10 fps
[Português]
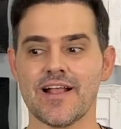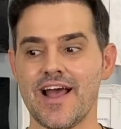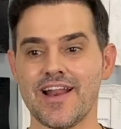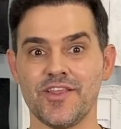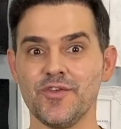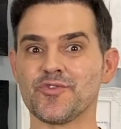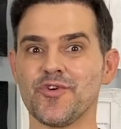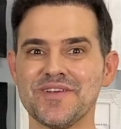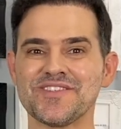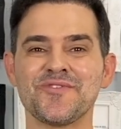Cara, e o
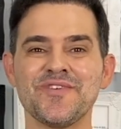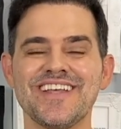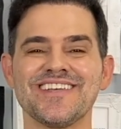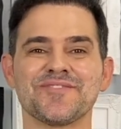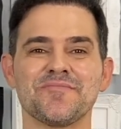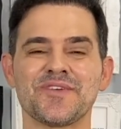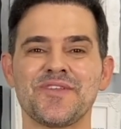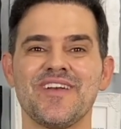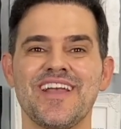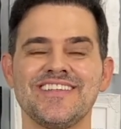Thomas eu conheço, porque
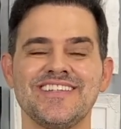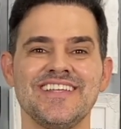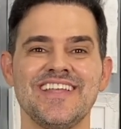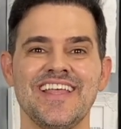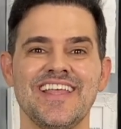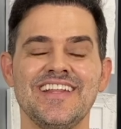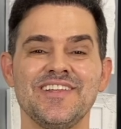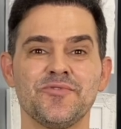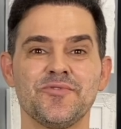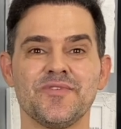eu reagi ele
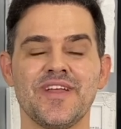no,